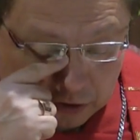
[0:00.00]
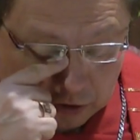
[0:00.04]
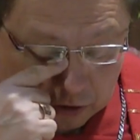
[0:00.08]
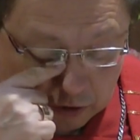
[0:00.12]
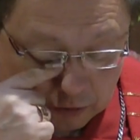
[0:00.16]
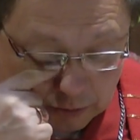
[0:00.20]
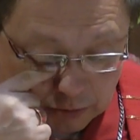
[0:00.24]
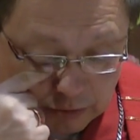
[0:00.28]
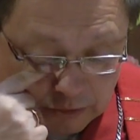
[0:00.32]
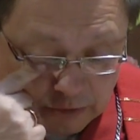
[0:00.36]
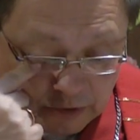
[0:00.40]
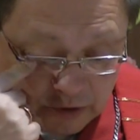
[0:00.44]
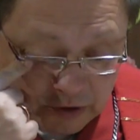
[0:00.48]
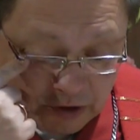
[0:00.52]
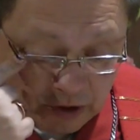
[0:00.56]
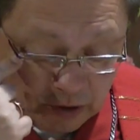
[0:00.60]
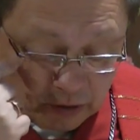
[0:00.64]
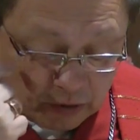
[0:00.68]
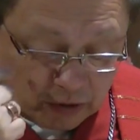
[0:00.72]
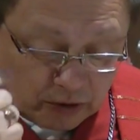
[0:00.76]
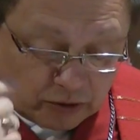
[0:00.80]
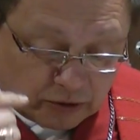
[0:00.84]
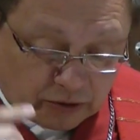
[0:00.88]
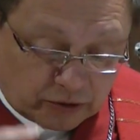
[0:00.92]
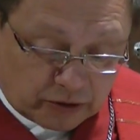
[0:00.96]
On powiedział
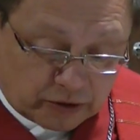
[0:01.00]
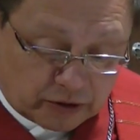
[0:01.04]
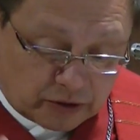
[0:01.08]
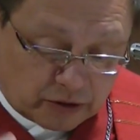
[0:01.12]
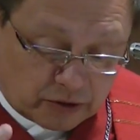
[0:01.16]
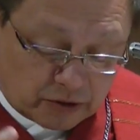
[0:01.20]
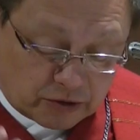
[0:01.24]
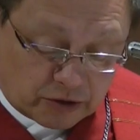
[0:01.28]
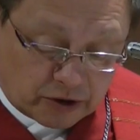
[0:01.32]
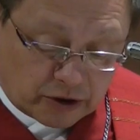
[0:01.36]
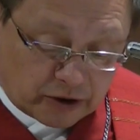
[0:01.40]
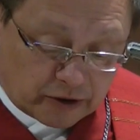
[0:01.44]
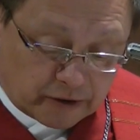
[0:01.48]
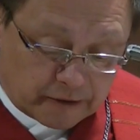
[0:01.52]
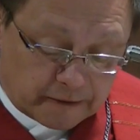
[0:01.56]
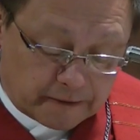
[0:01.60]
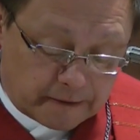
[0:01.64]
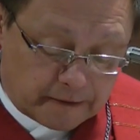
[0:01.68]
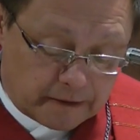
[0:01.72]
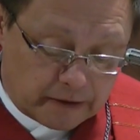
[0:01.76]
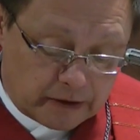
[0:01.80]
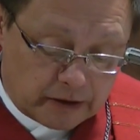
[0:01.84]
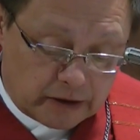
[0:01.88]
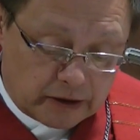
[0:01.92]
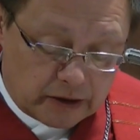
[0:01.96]
do nich, że
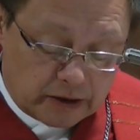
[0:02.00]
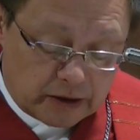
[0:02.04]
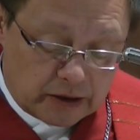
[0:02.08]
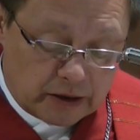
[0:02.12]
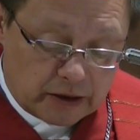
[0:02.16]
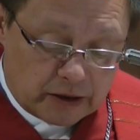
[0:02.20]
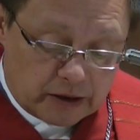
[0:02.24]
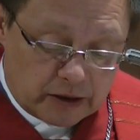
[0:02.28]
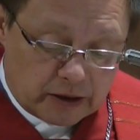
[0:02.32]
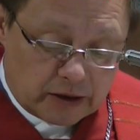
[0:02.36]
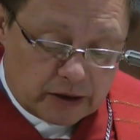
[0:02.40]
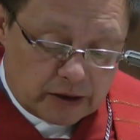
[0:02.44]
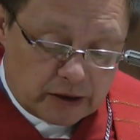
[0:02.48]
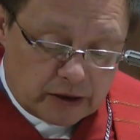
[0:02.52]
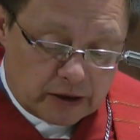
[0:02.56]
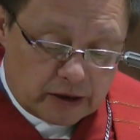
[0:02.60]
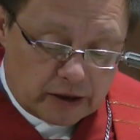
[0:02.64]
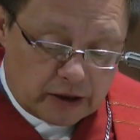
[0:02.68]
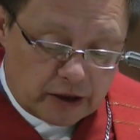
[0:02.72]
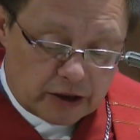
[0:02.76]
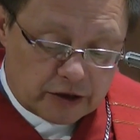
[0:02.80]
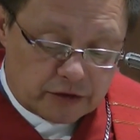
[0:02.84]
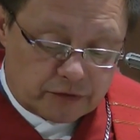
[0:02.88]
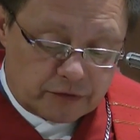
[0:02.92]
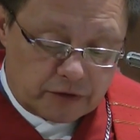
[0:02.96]

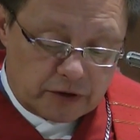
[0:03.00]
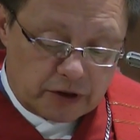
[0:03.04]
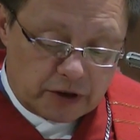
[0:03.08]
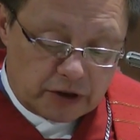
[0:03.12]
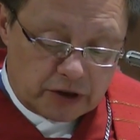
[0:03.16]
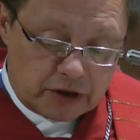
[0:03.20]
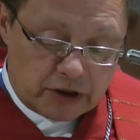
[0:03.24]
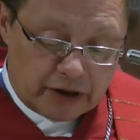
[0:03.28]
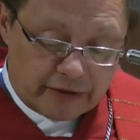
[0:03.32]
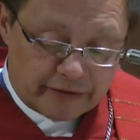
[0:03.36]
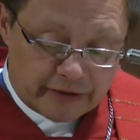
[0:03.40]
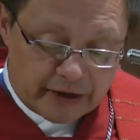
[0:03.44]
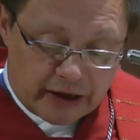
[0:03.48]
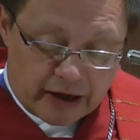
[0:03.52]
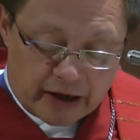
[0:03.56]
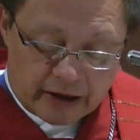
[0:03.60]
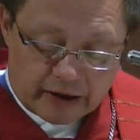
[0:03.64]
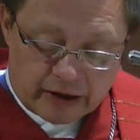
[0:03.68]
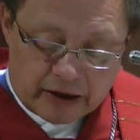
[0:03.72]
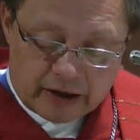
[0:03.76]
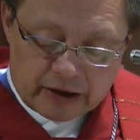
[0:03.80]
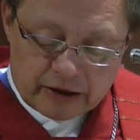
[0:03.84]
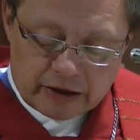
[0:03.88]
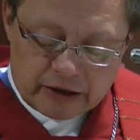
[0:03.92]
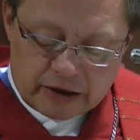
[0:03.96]
jest w nich
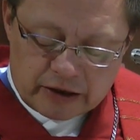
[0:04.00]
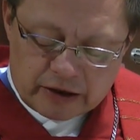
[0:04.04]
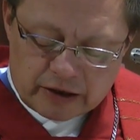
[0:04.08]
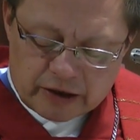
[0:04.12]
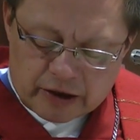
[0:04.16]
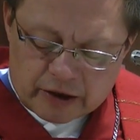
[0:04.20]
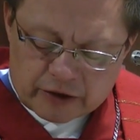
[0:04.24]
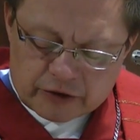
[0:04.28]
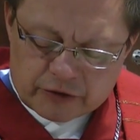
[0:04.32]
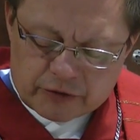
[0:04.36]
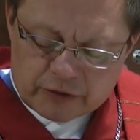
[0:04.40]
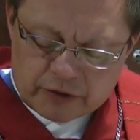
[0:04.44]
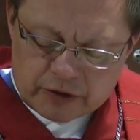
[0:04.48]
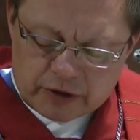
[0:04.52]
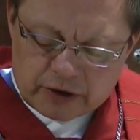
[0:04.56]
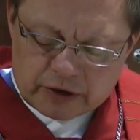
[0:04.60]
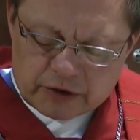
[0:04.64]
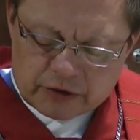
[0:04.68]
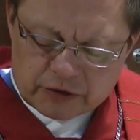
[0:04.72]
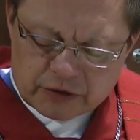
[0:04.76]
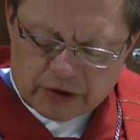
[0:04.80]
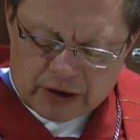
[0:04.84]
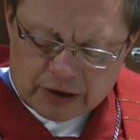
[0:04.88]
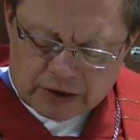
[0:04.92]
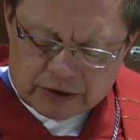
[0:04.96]
niewiara i jest w nich
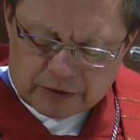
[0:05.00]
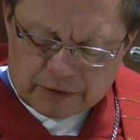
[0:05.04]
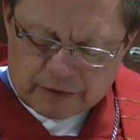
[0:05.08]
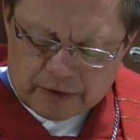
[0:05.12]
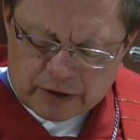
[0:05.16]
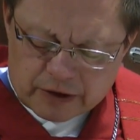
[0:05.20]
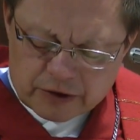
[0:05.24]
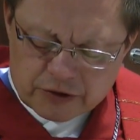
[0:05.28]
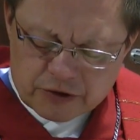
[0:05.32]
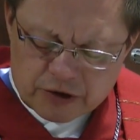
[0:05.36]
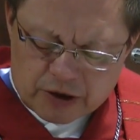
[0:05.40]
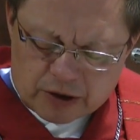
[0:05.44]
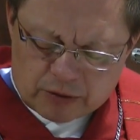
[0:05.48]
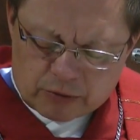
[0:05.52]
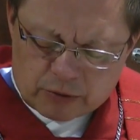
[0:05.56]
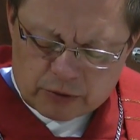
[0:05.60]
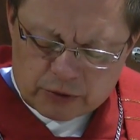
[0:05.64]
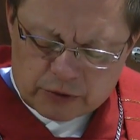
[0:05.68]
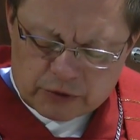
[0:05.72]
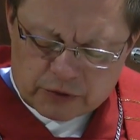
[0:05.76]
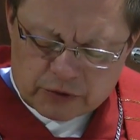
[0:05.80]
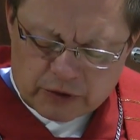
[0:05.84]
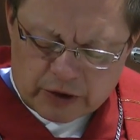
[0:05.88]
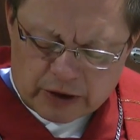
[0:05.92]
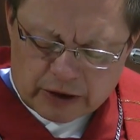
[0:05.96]

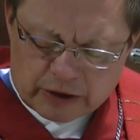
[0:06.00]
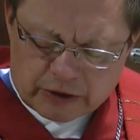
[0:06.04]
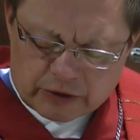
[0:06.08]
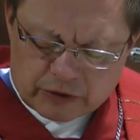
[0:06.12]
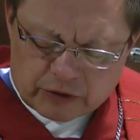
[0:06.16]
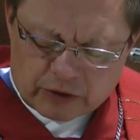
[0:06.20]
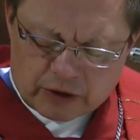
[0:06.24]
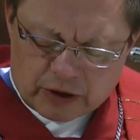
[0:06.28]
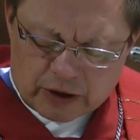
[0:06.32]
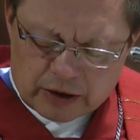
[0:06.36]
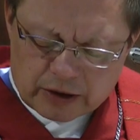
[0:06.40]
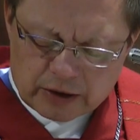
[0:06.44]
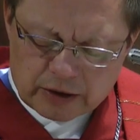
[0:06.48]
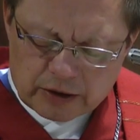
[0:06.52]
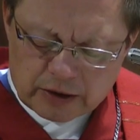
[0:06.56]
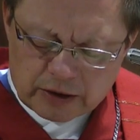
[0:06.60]
zatwardziałość serca.